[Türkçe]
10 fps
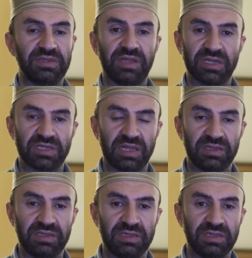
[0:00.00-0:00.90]

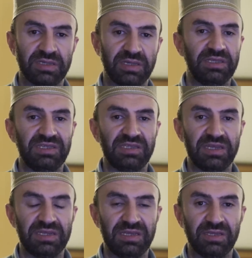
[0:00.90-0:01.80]
taşlandığı
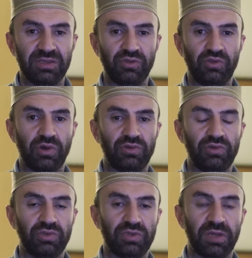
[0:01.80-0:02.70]
yeri gördük.